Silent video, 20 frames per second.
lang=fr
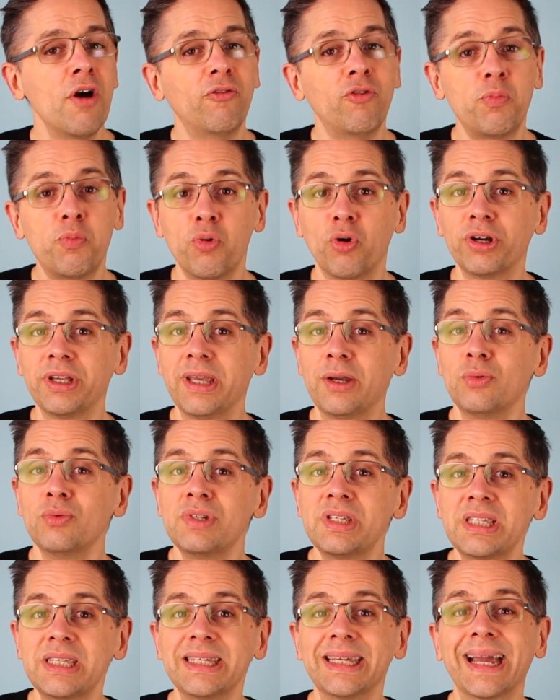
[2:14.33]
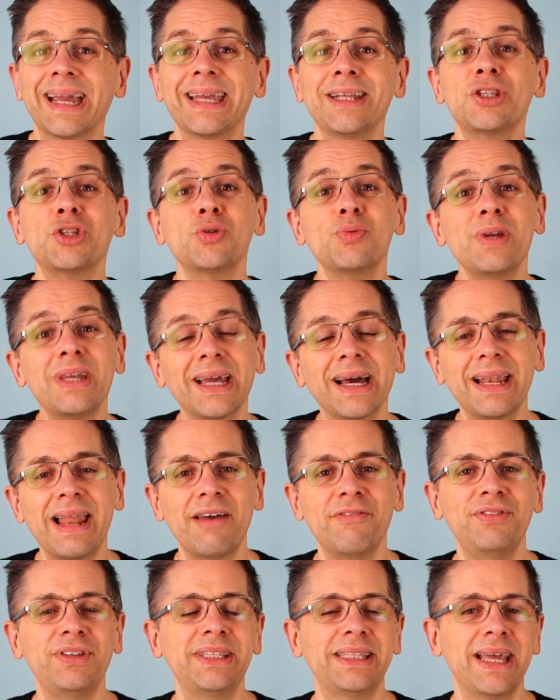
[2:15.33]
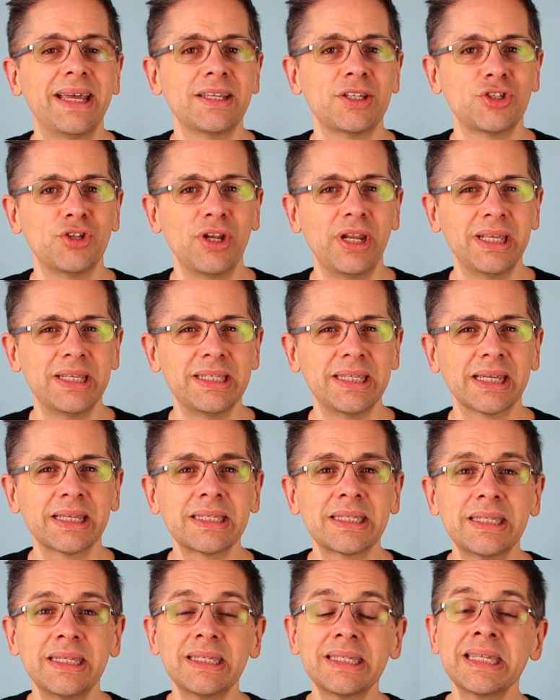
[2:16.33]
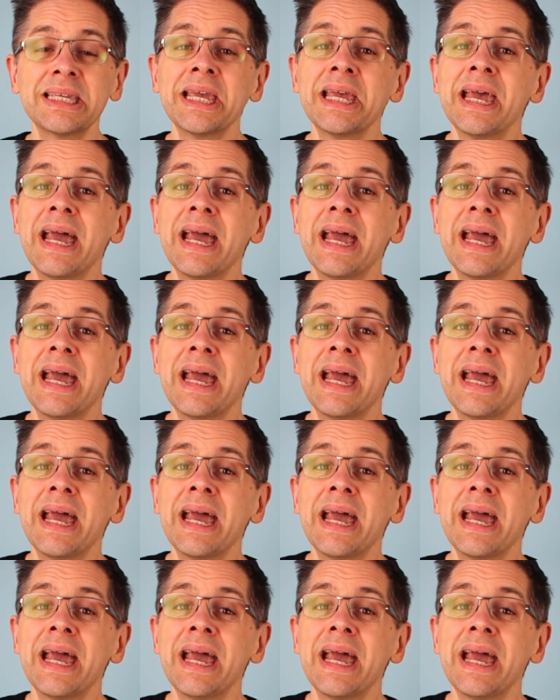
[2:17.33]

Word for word: Vous pourriez aussi réduire la vitesse de l'exercice